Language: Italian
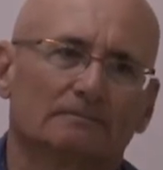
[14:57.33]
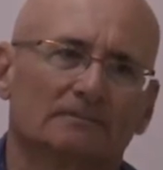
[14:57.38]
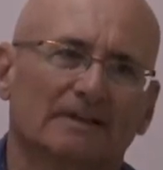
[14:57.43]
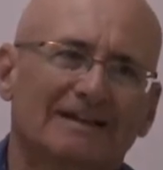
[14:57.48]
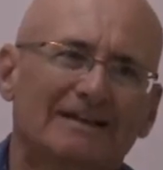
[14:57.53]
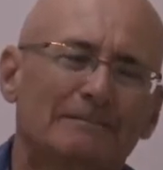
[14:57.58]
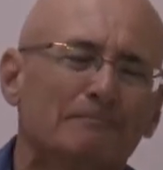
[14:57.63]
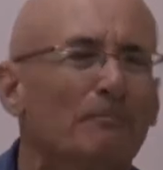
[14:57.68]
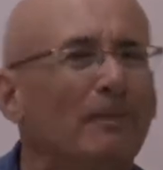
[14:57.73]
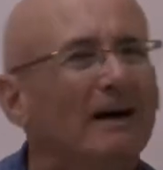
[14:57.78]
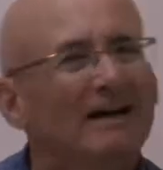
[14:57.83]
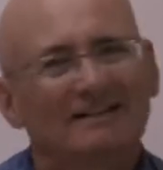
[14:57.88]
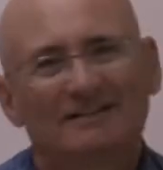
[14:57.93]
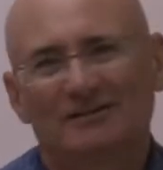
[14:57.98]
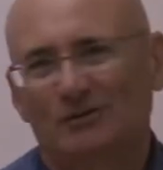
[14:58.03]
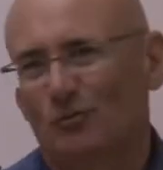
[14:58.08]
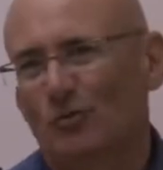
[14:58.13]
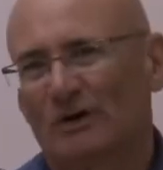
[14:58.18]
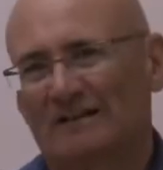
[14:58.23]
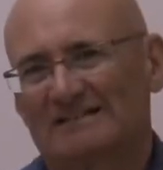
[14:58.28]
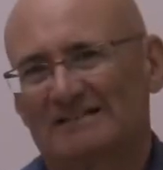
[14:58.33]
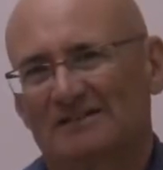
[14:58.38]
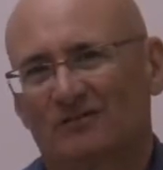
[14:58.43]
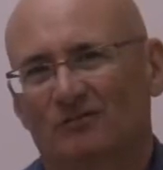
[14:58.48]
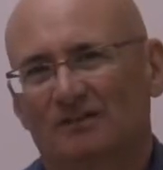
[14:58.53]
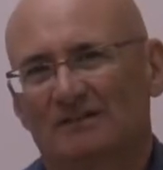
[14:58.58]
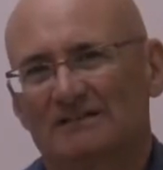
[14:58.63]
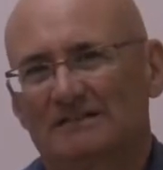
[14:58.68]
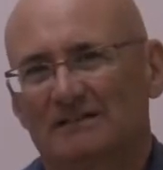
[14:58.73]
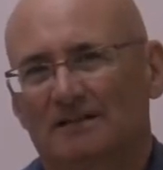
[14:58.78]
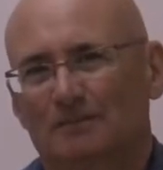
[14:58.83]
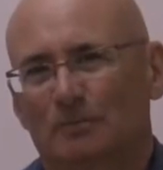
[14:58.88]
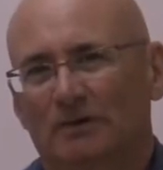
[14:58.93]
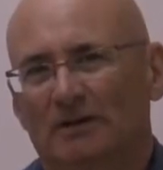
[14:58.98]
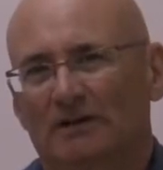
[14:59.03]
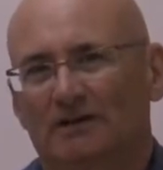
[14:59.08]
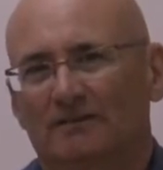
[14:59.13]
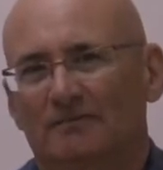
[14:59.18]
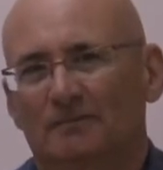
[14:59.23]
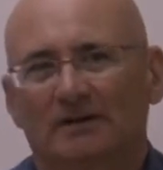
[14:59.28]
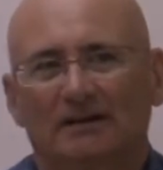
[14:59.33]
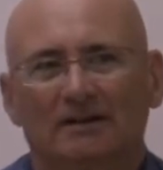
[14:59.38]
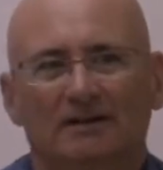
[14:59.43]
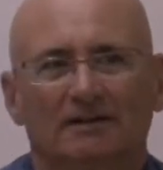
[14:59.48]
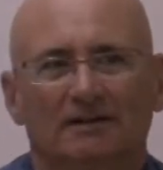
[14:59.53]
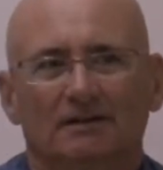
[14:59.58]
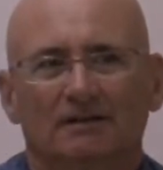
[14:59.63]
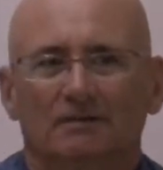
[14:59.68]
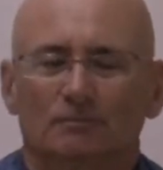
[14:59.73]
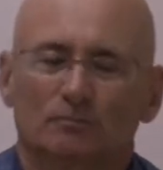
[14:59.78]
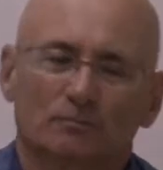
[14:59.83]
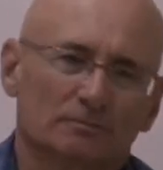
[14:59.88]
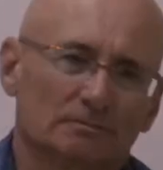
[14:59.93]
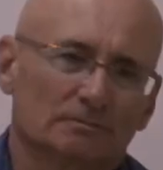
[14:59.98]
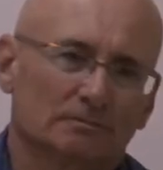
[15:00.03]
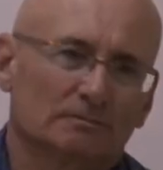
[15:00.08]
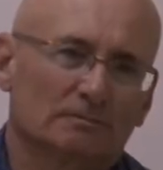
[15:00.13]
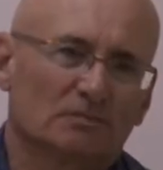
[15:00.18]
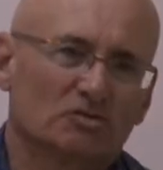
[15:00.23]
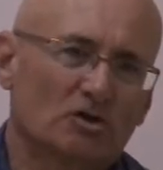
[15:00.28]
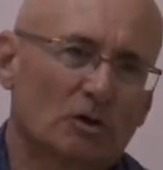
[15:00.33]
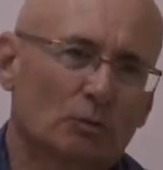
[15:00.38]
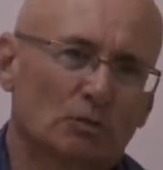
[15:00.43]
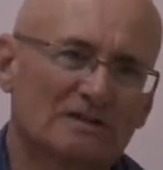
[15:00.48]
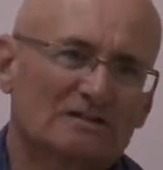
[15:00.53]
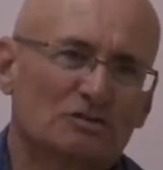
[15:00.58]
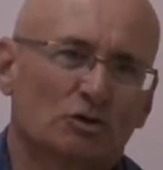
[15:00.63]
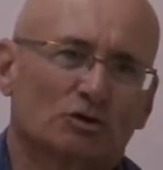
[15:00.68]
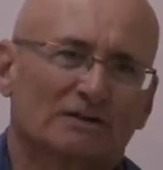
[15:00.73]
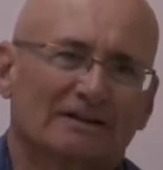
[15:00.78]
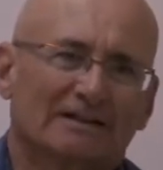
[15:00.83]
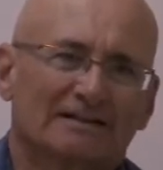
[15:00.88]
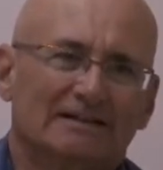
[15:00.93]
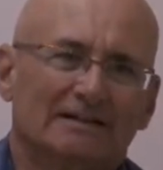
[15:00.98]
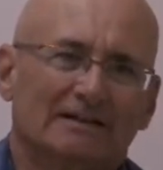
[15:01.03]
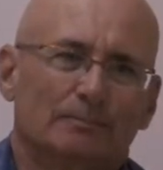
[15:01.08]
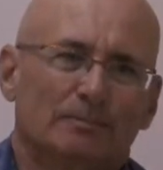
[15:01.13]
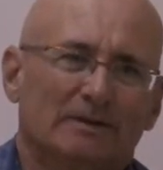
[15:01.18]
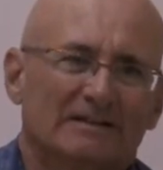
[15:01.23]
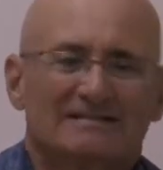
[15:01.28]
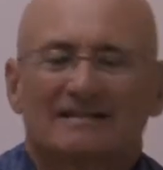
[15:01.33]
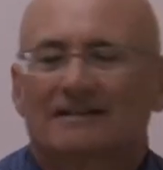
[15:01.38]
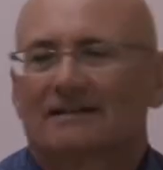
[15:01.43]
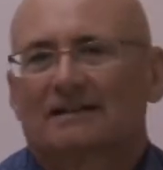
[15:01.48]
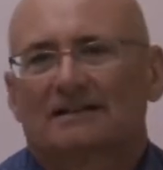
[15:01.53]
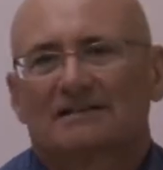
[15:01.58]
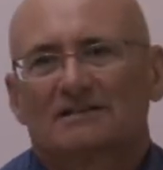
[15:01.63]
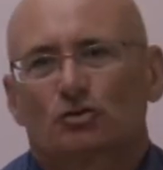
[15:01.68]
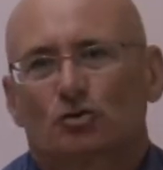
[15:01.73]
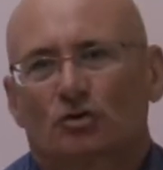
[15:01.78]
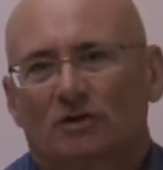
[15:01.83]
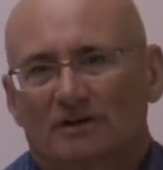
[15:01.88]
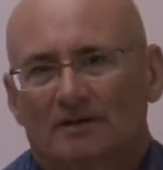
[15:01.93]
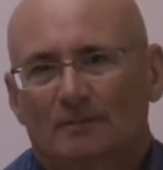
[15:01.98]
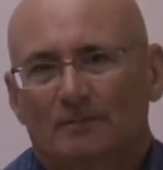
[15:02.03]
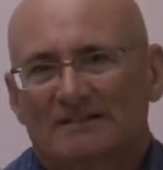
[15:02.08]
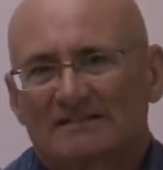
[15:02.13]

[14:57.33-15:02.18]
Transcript: in parti quasi invisibili. Mm, c'è una sorta di presentazione di me